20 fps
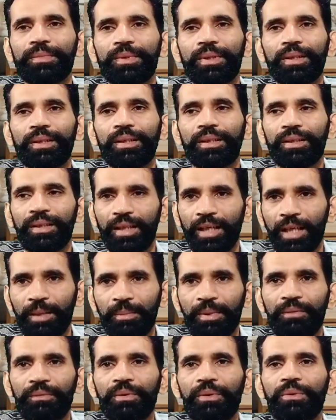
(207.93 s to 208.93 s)
के
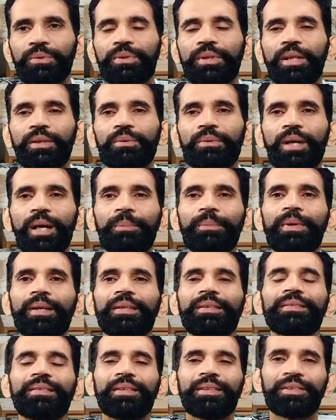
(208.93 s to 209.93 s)
में व्यूज़ हैं तो आपका
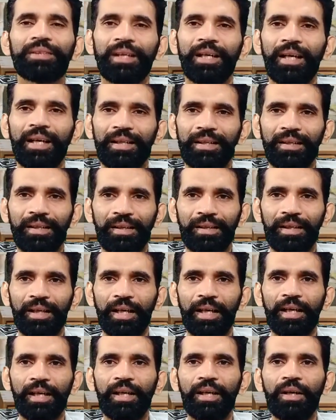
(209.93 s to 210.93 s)
किसने हैक करना
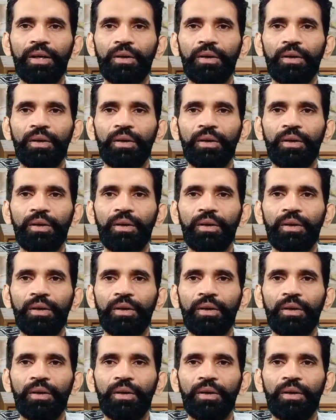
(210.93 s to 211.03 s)
है